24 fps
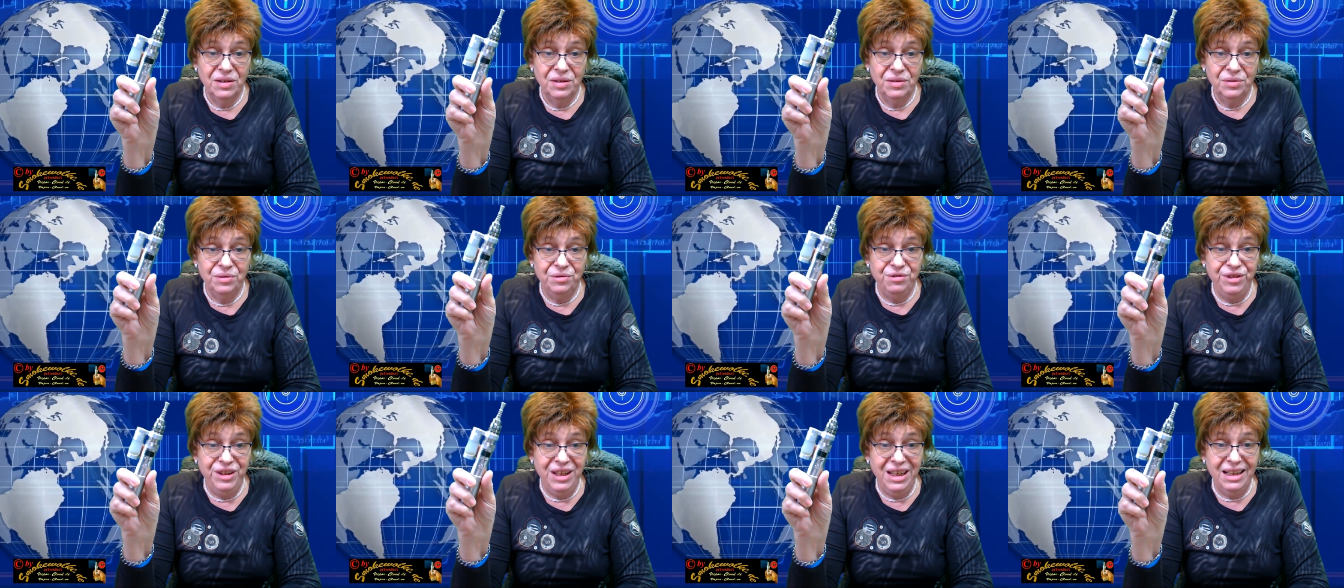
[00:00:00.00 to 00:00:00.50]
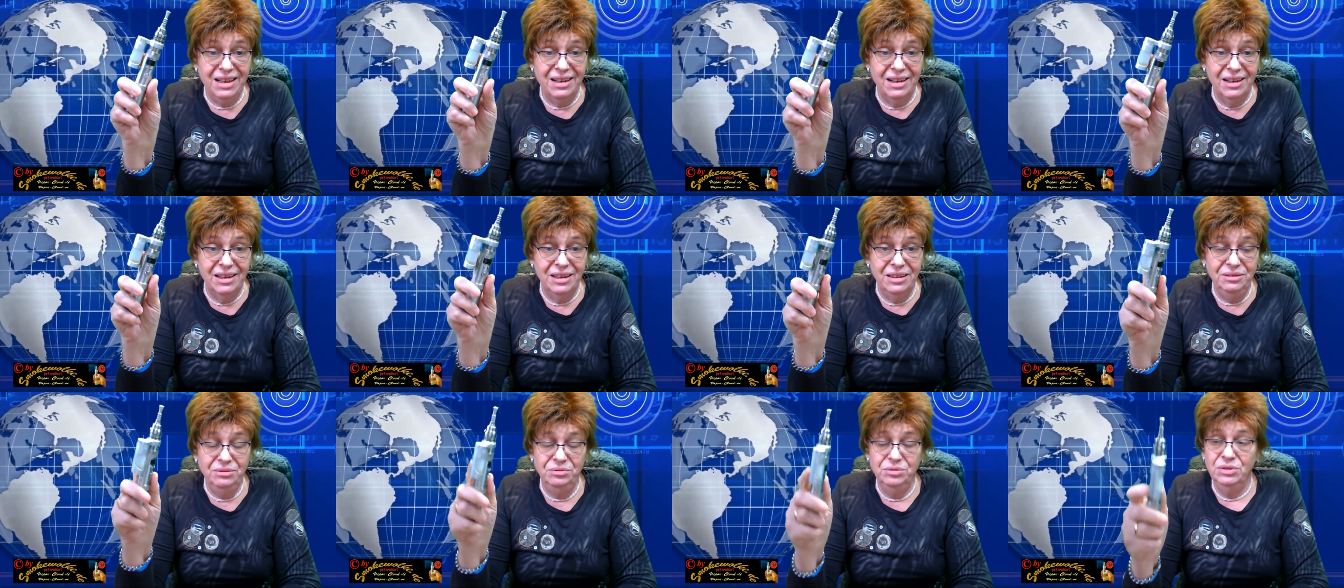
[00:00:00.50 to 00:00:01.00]

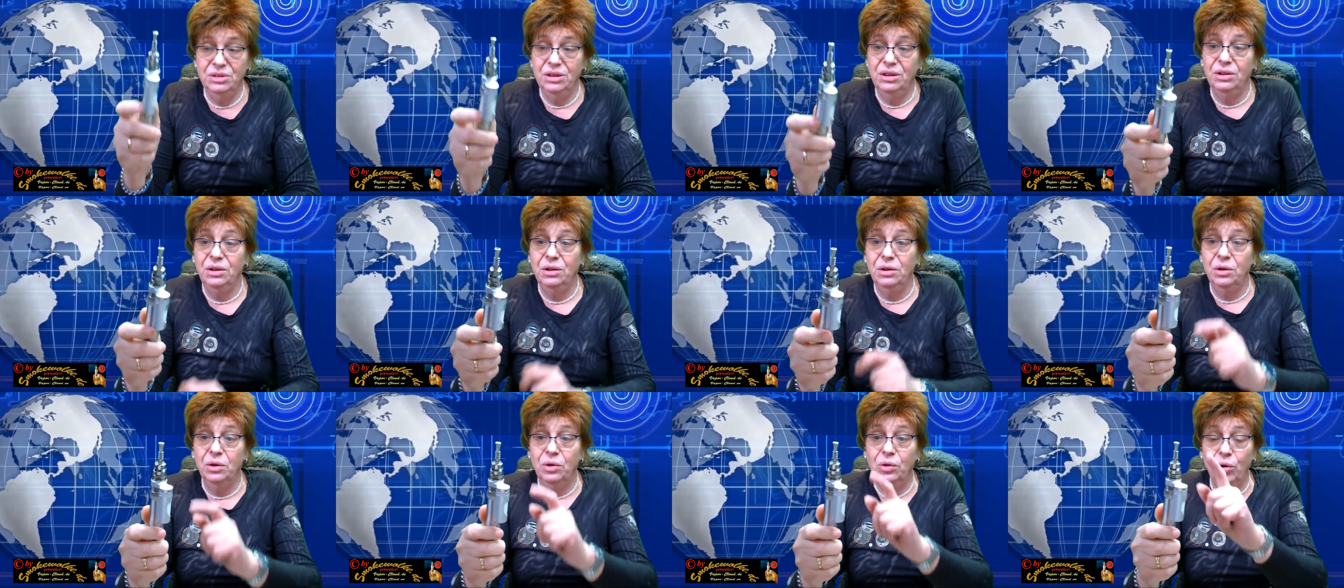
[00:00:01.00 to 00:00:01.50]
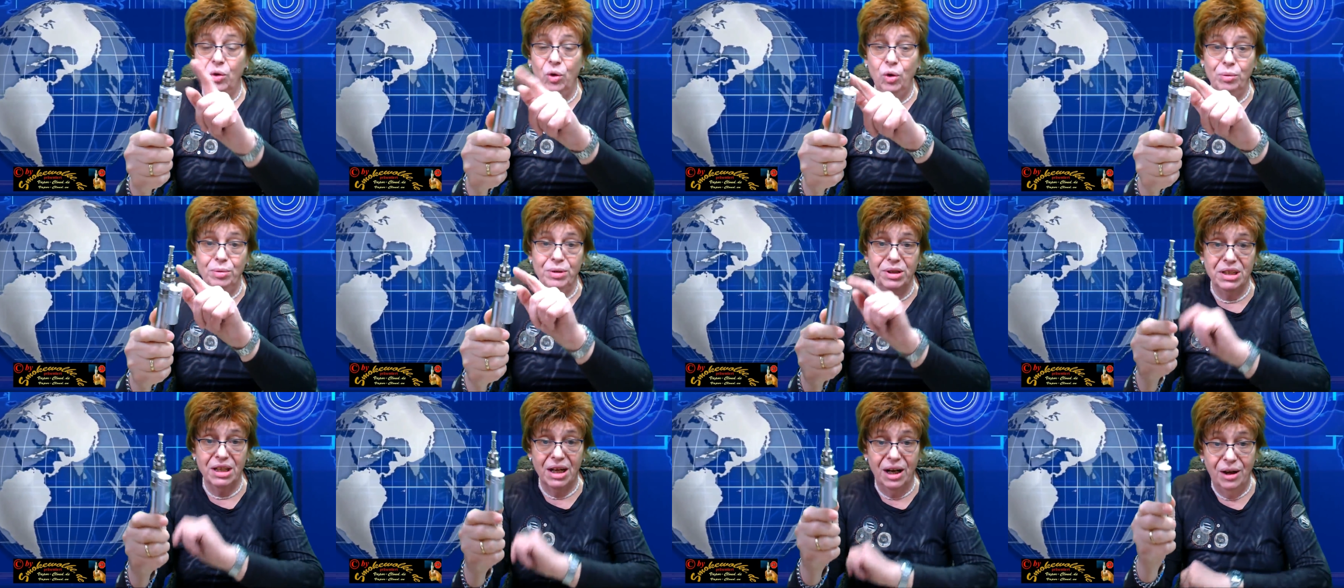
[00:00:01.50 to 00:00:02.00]
Fieder
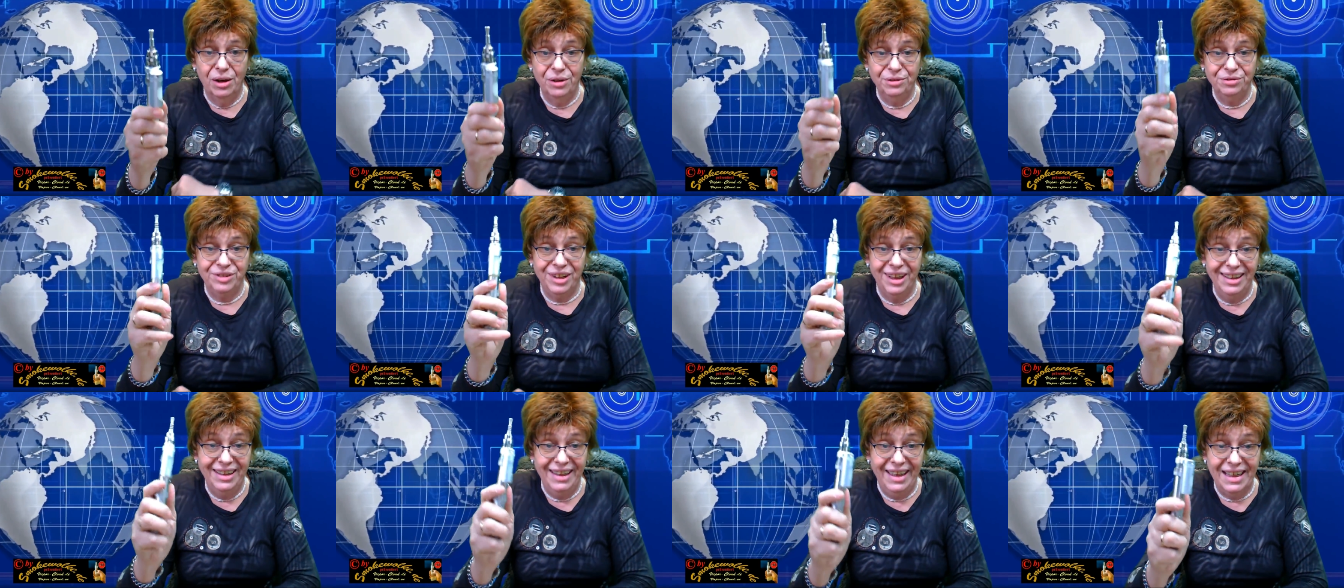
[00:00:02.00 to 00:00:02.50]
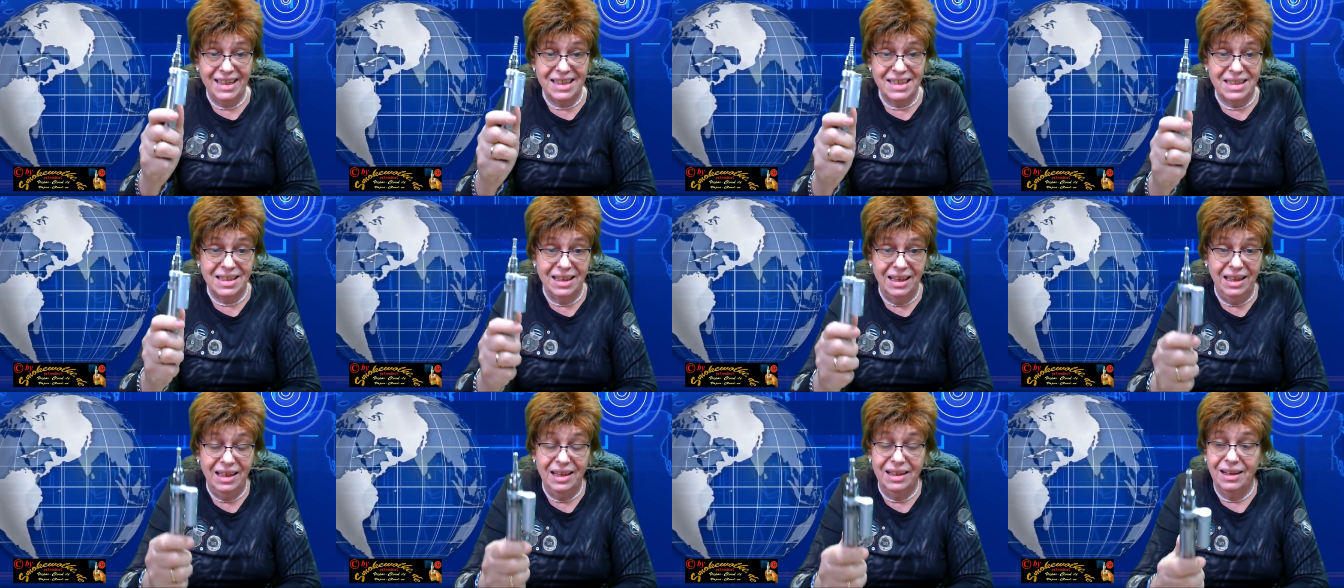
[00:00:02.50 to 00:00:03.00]
obendrauf der
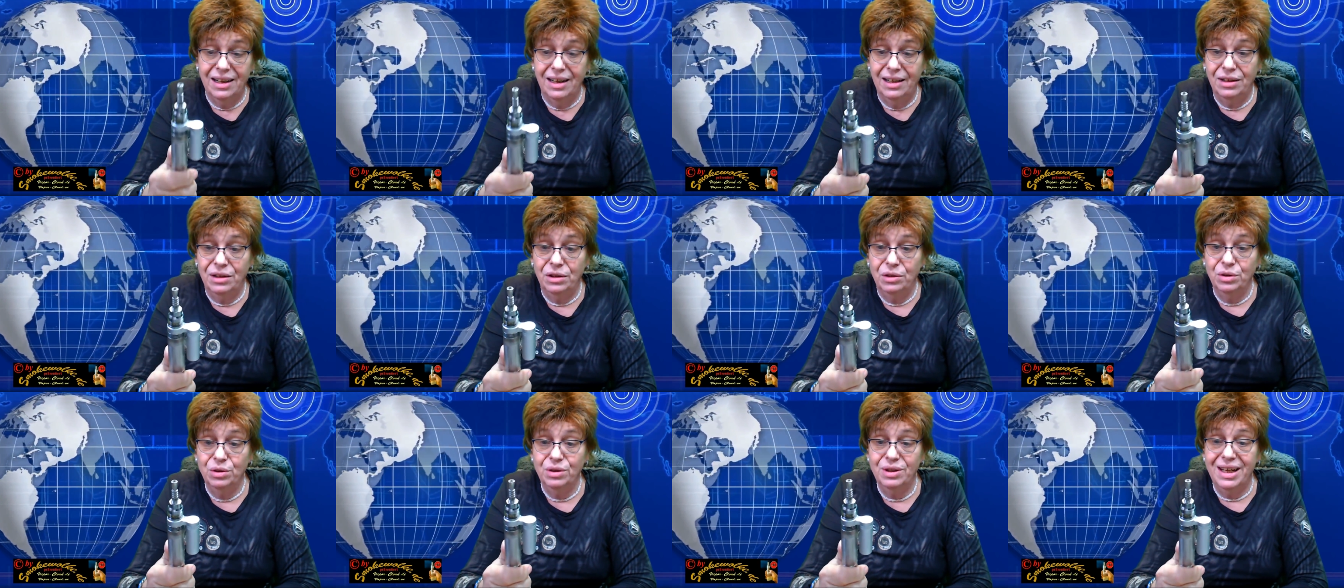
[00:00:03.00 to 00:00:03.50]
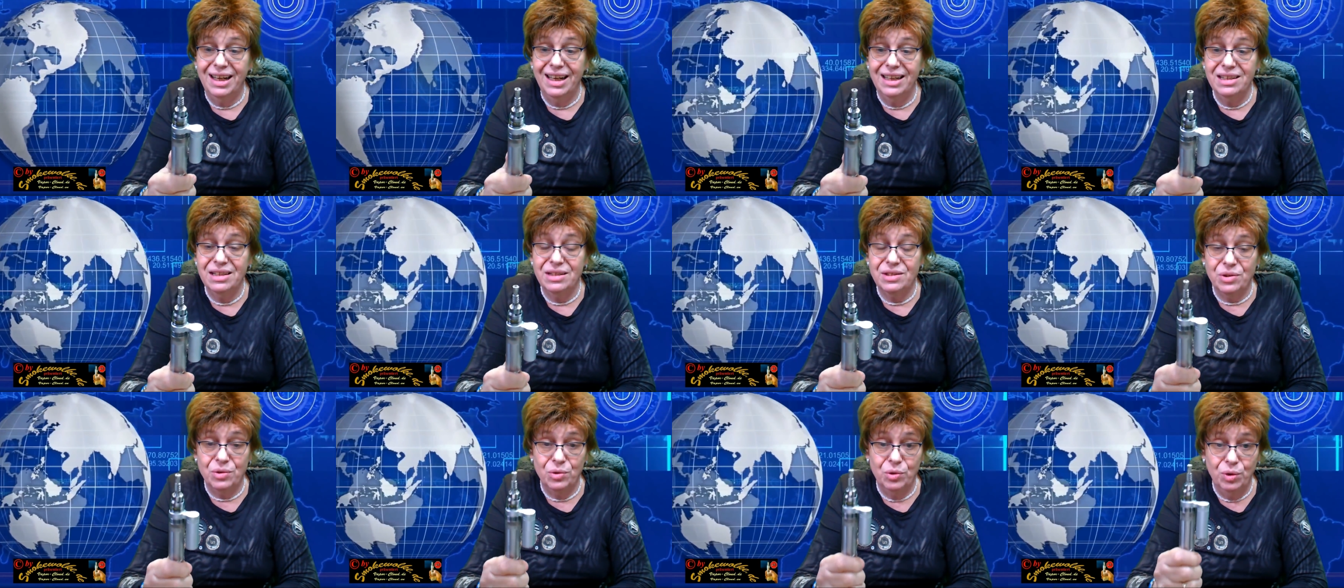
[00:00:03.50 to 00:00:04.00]
Next Era und
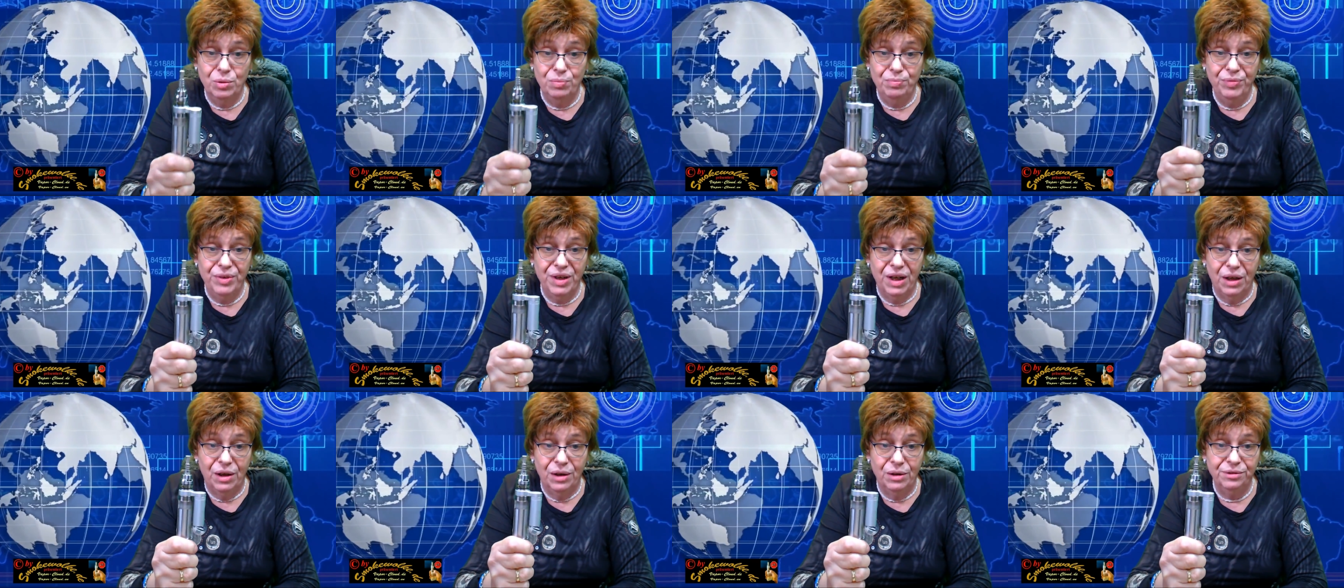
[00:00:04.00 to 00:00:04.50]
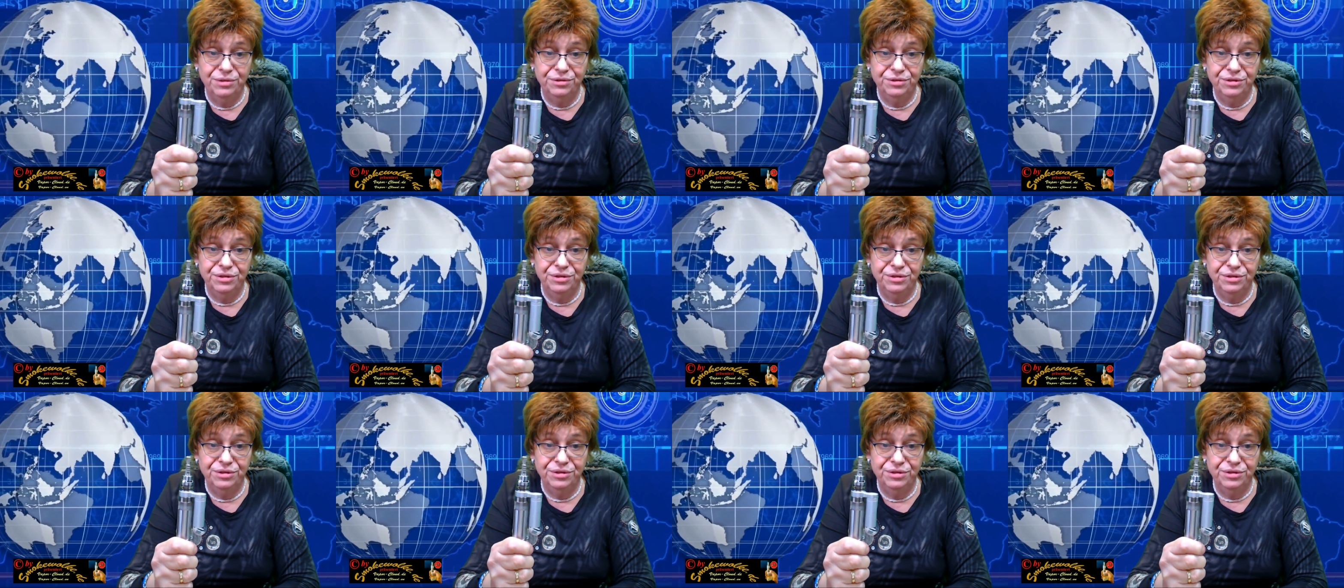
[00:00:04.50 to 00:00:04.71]
ganz obendrauf